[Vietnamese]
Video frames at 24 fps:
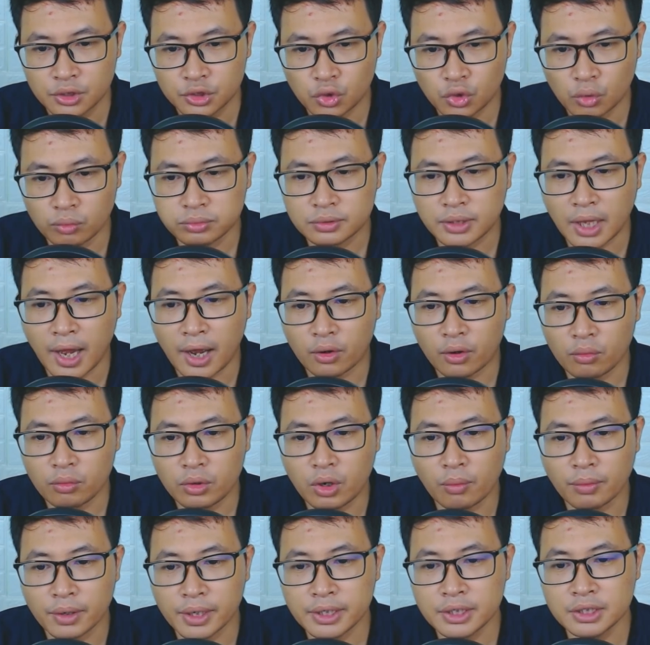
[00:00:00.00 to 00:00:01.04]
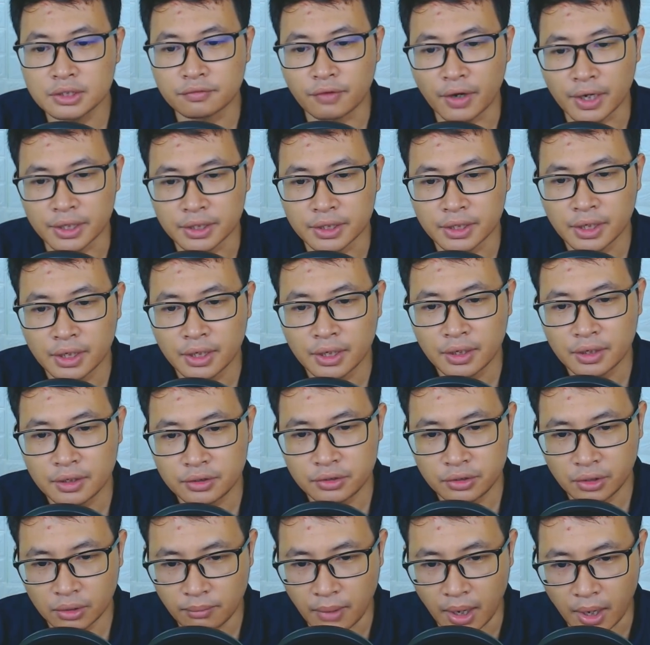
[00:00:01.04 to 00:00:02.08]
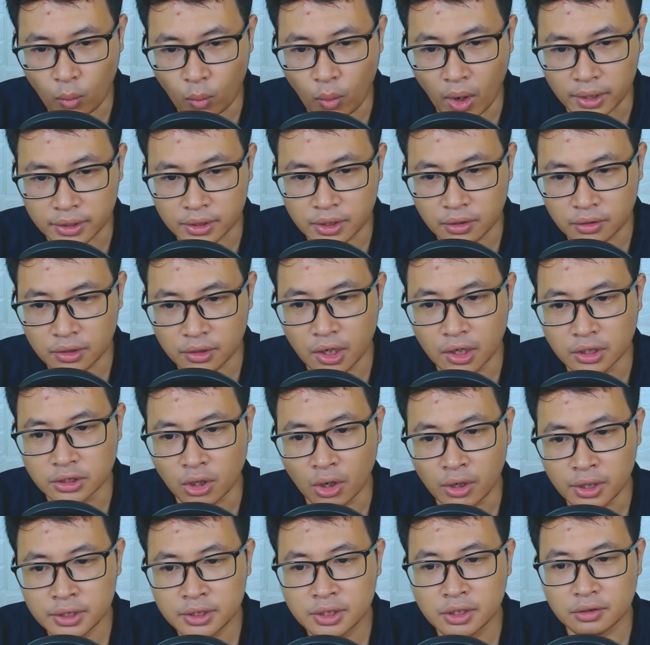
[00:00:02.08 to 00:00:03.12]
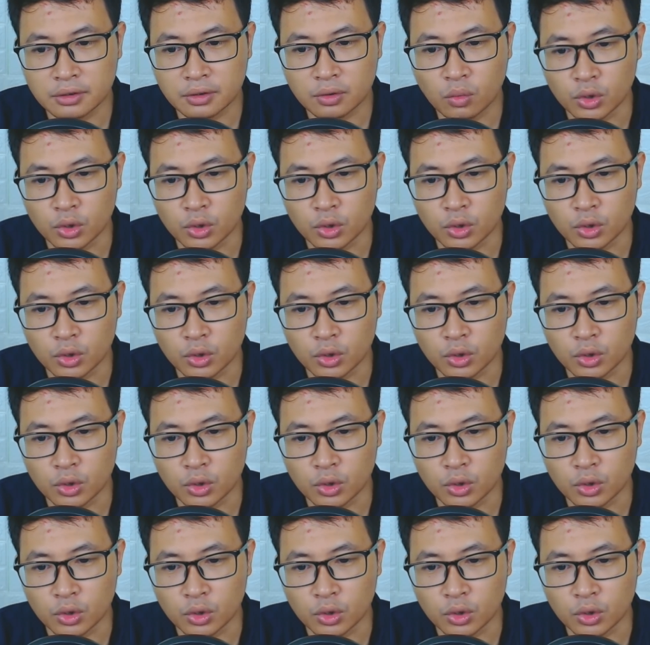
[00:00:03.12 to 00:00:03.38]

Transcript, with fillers: Chúng ta cũng không nghĩ như vậy Nhưng mà quả thực lời nói thực